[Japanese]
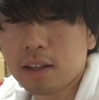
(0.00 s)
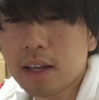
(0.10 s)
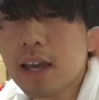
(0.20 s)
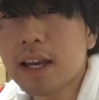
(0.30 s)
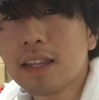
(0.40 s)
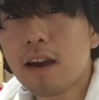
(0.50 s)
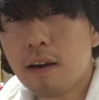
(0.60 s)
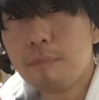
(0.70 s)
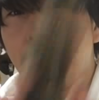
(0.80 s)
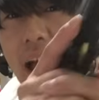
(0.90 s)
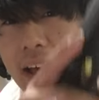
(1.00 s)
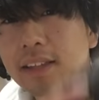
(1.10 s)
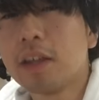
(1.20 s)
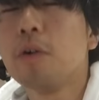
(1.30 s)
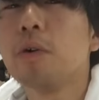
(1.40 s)
海外では
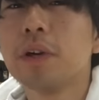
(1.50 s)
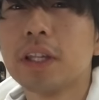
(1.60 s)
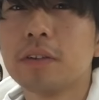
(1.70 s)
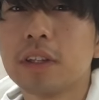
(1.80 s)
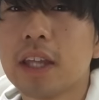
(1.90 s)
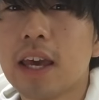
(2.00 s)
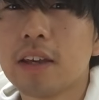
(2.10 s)
バーンって大声で言って